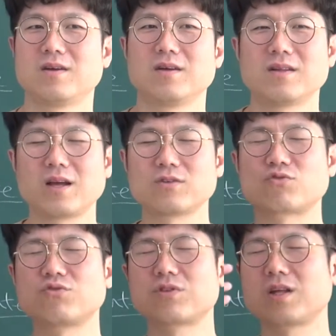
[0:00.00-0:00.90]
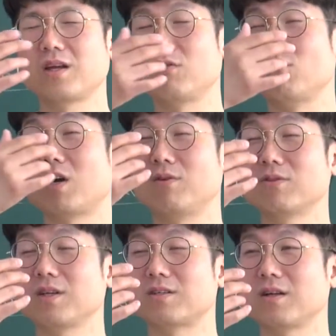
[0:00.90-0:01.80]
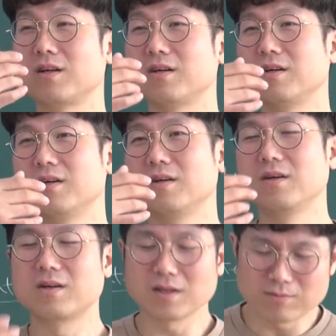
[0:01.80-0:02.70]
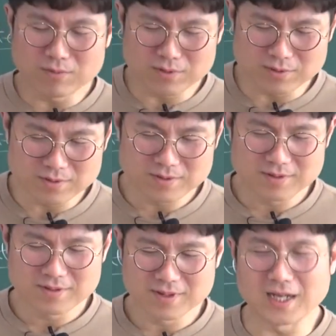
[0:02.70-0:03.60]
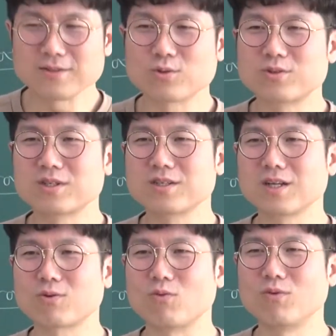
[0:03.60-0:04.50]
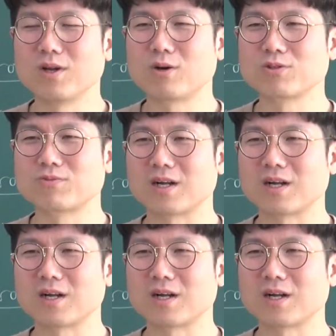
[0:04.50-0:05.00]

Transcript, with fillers: 내가 죽을 때 눈 감을 때 있잖아. 그냥 뭐 나는 솔직히 그냥 공무원 하고 싶진